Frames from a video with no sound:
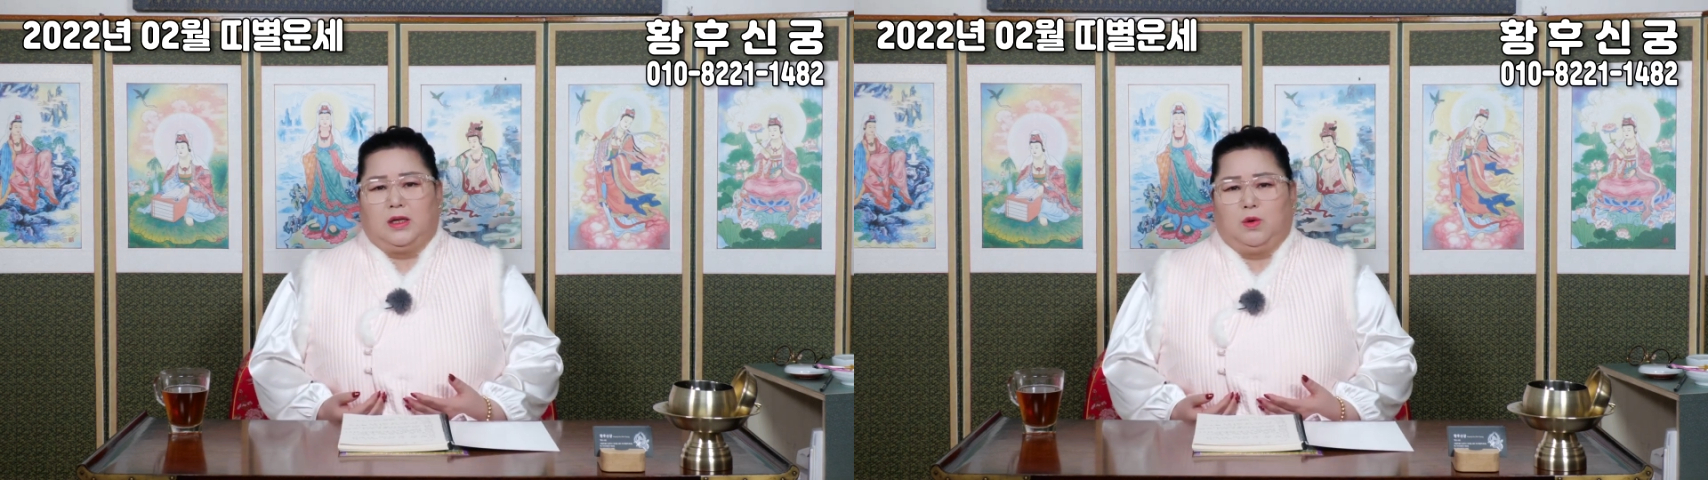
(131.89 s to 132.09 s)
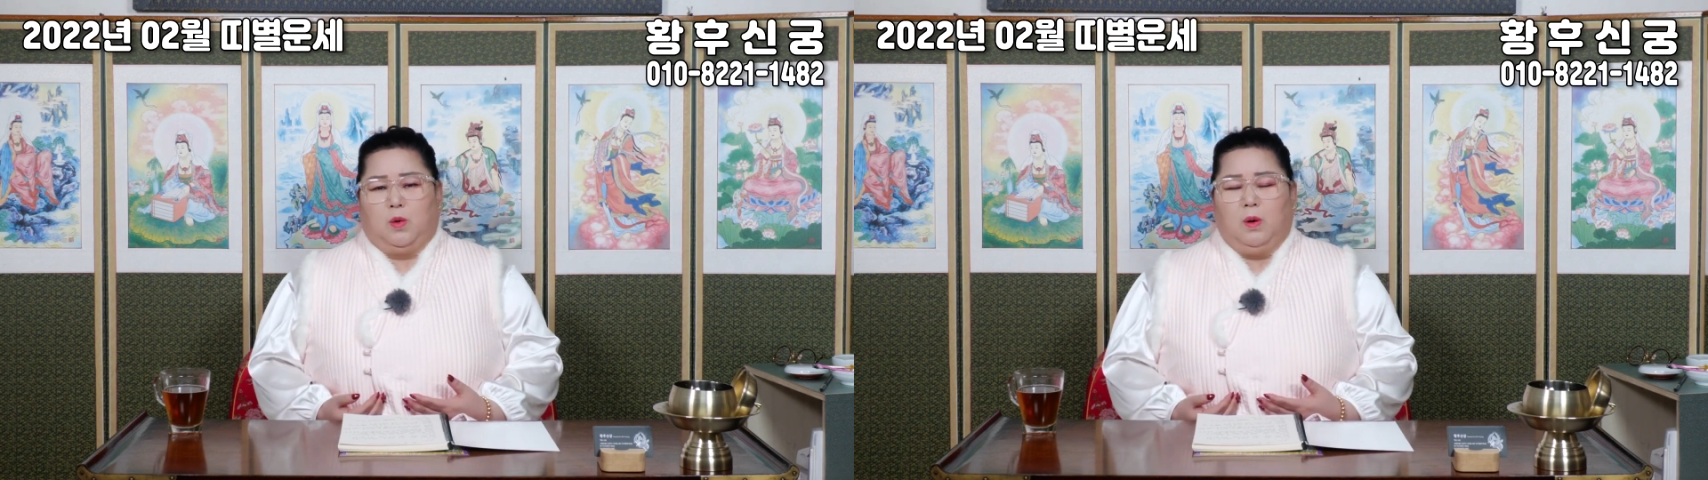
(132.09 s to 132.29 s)

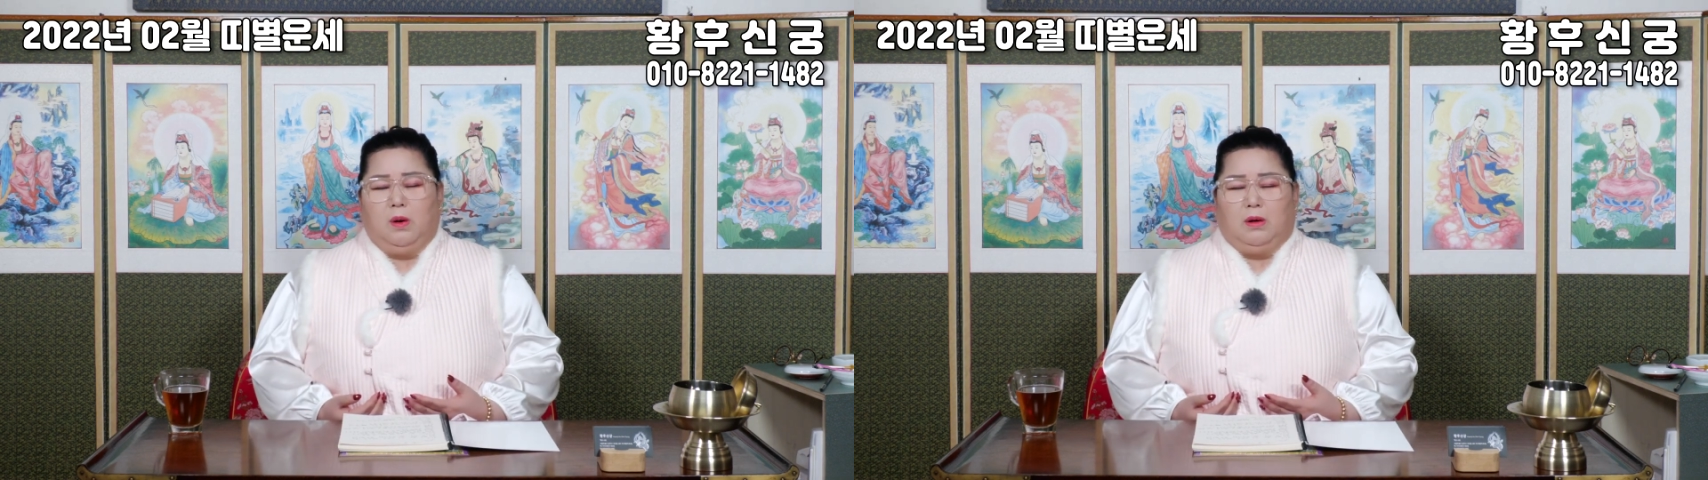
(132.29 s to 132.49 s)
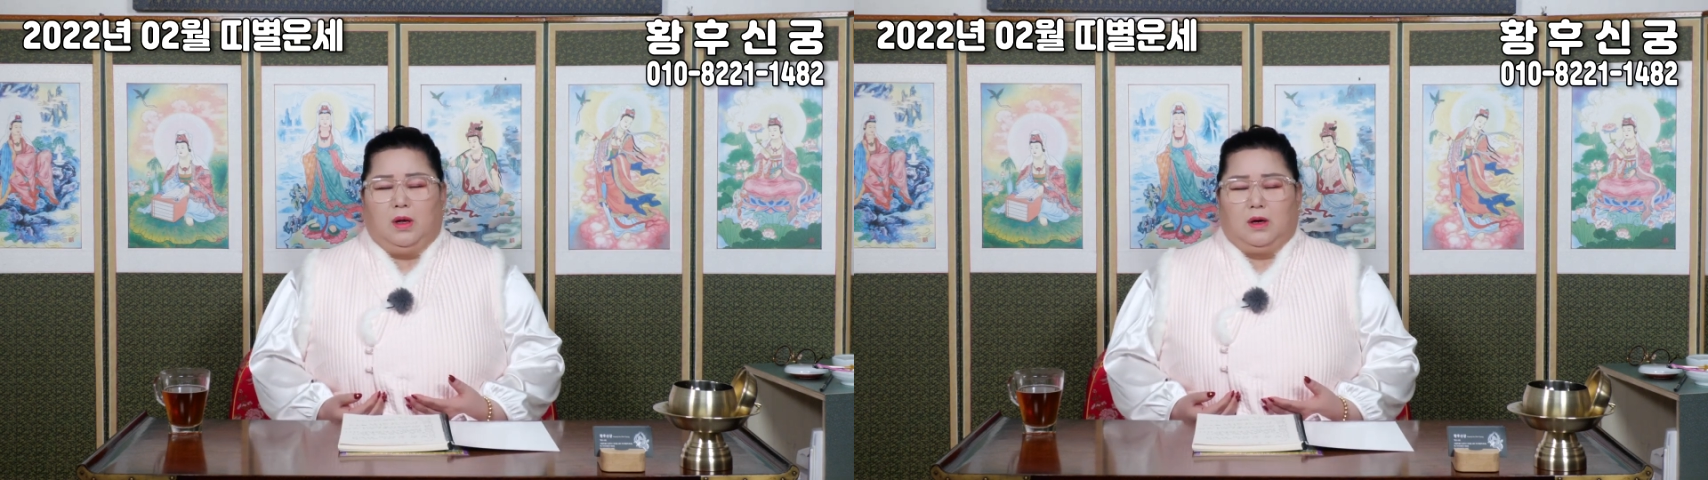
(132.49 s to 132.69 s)

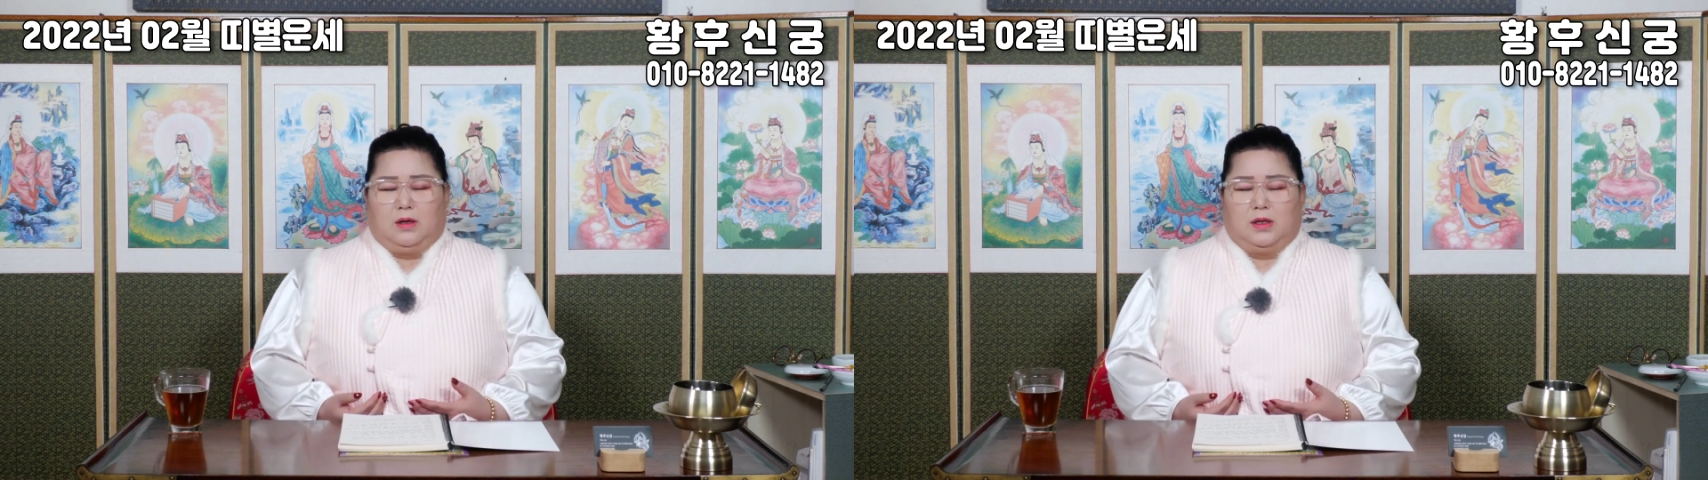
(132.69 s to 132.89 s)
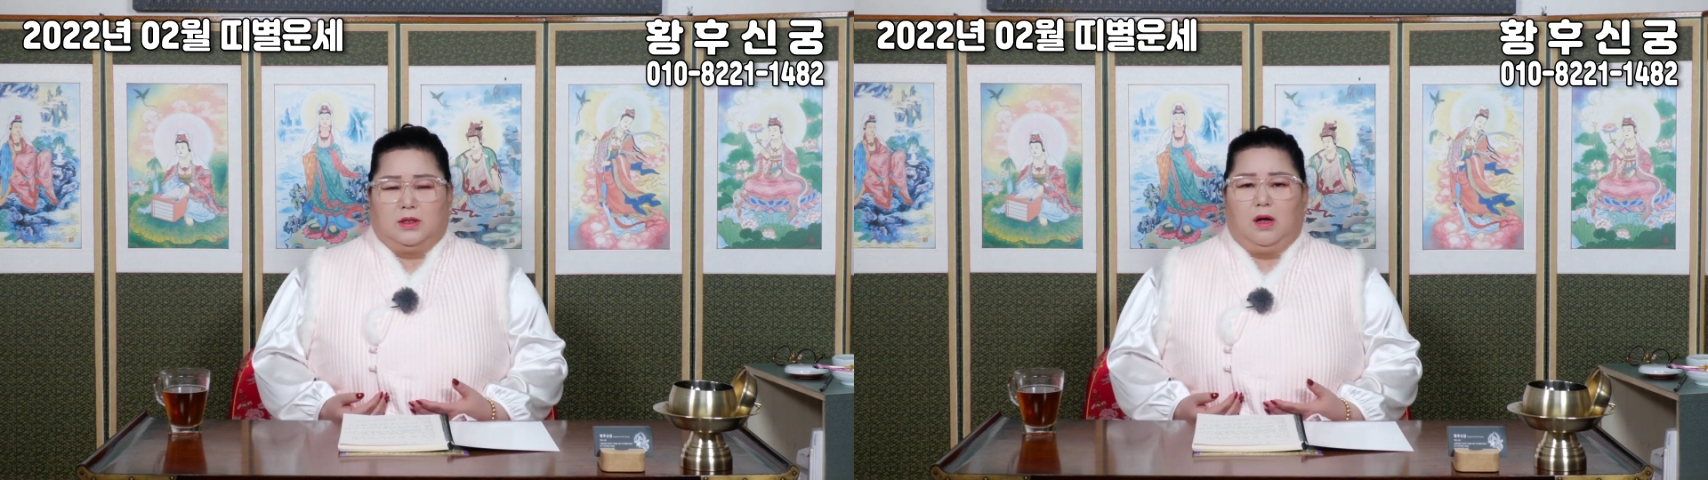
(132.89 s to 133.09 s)
아니고
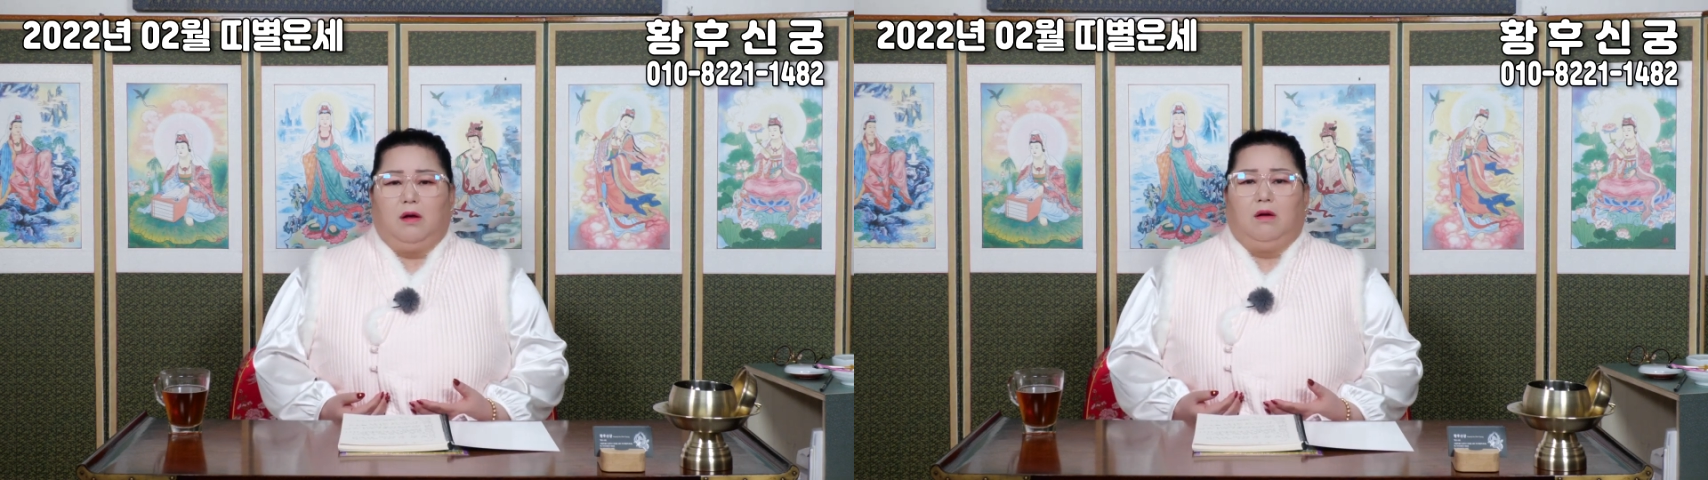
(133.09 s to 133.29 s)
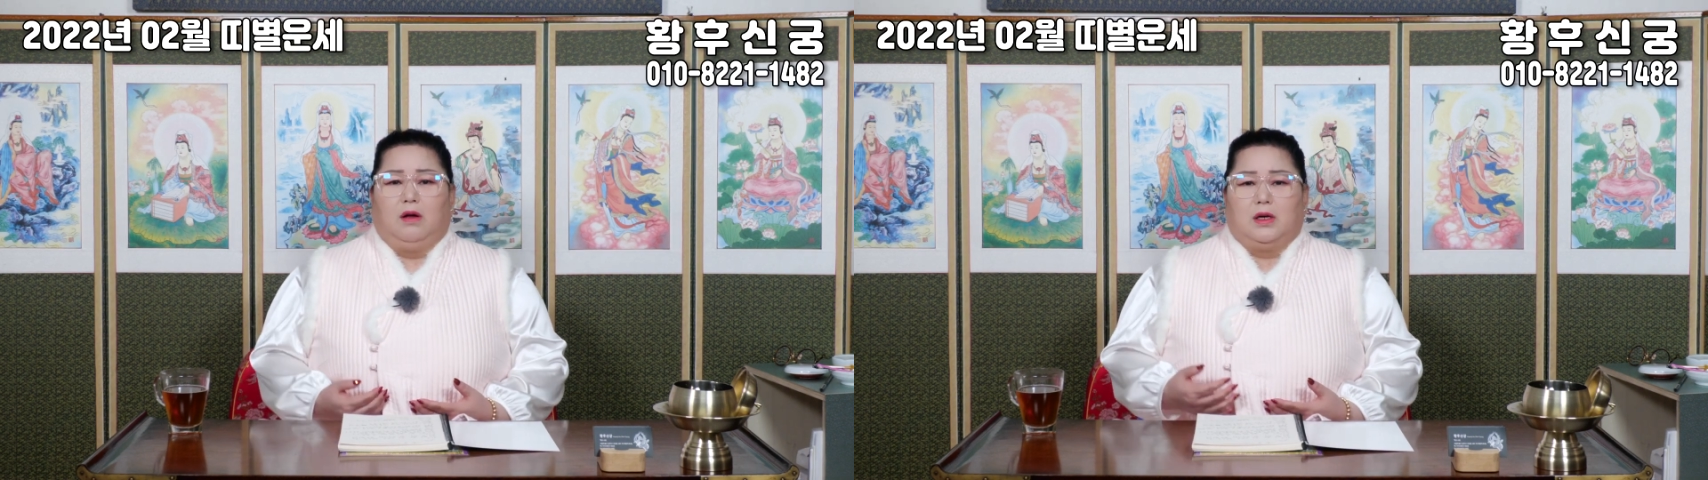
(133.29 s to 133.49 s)

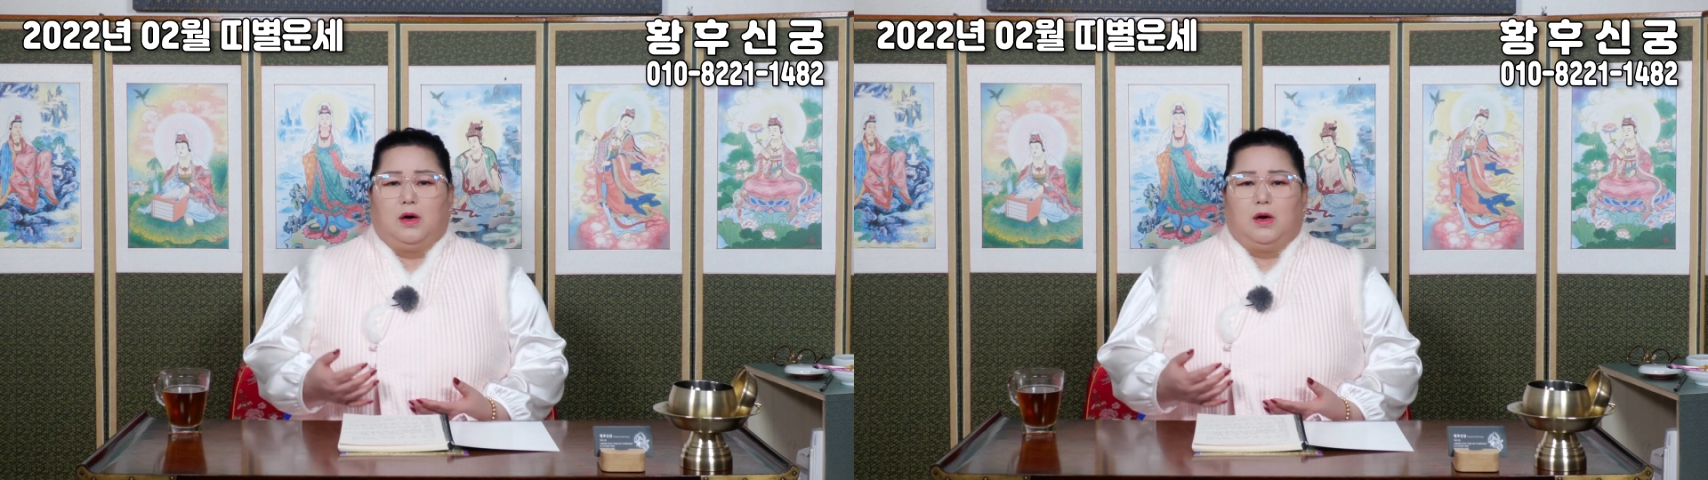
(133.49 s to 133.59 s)
그래서